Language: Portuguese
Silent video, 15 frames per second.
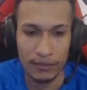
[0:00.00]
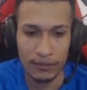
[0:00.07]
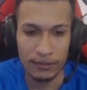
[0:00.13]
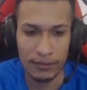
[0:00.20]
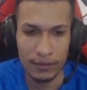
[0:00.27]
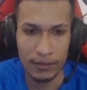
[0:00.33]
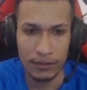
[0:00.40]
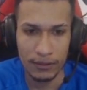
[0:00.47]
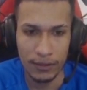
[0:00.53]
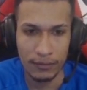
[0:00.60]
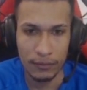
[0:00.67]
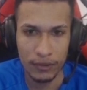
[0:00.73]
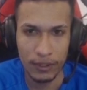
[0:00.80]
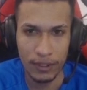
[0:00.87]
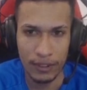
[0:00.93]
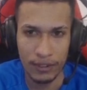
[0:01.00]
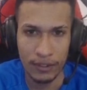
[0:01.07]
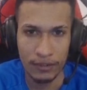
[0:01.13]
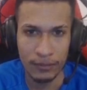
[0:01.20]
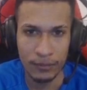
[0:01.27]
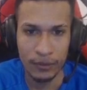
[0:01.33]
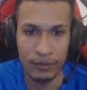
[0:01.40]
não tem muito a
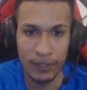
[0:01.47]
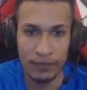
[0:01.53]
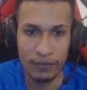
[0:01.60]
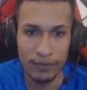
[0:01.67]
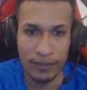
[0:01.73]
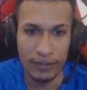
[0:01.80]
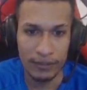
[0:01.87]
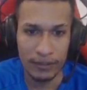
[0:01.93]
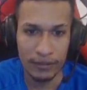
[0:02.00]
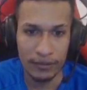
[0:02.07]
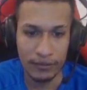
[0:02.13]
de mobile fazer não.